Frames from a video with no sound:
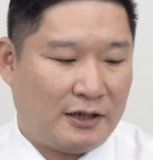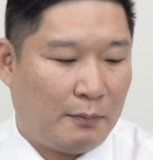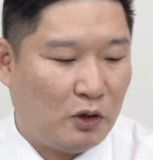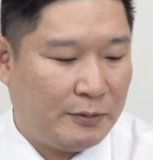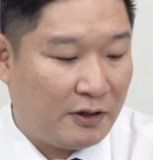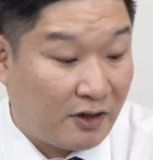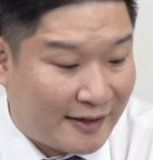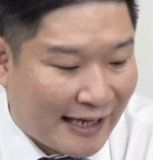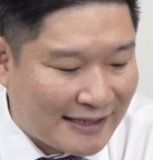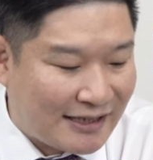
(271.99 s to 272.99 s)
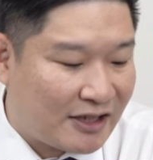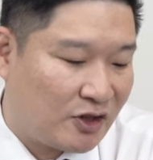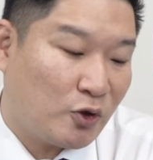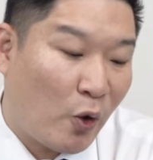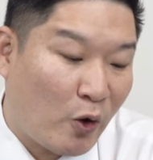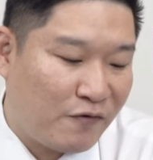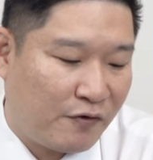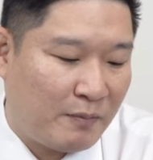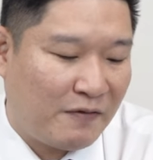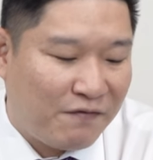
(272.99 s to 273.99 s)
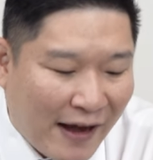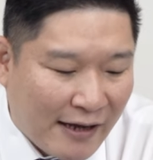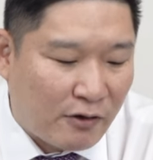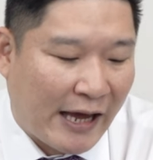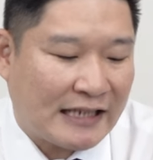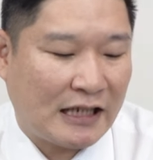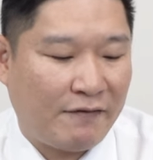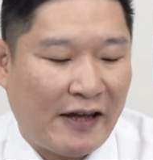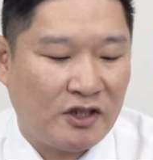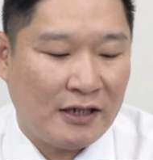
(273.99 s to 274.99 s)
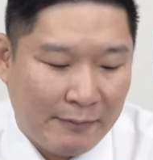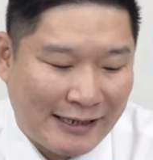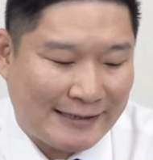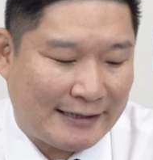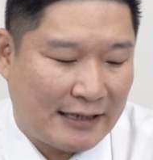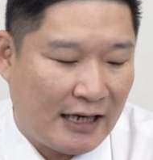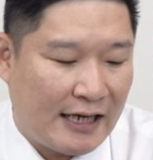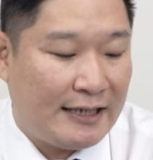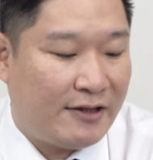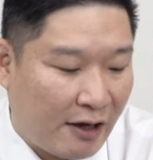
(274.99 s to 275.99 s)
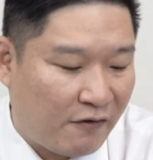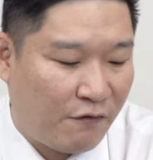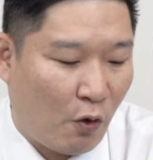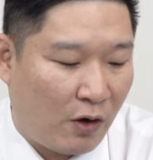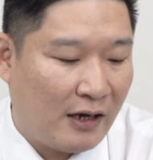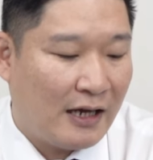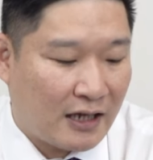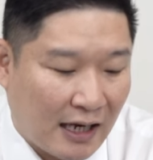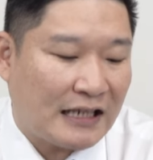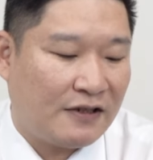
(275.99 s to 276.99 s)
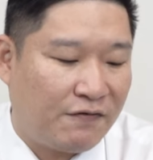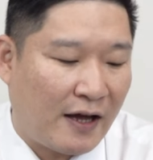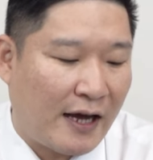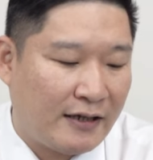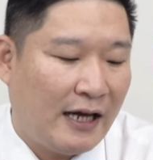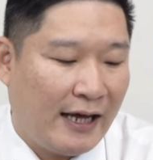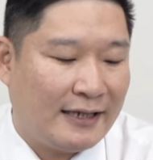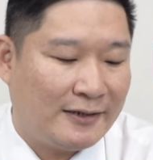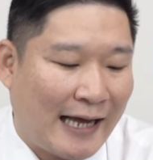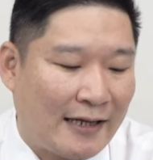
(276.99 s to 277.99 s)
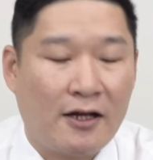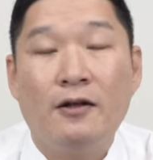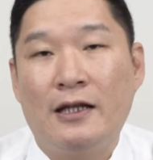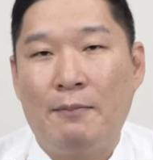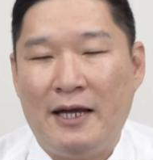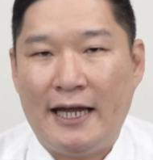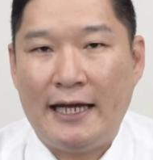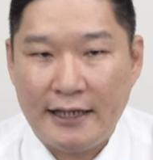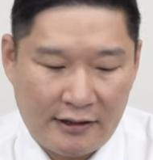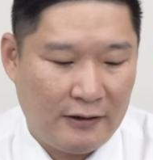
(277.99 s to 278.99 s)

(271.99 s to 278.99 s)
자 보시면 the tested soil from the final excavation limits is therefore classified as not contaminated.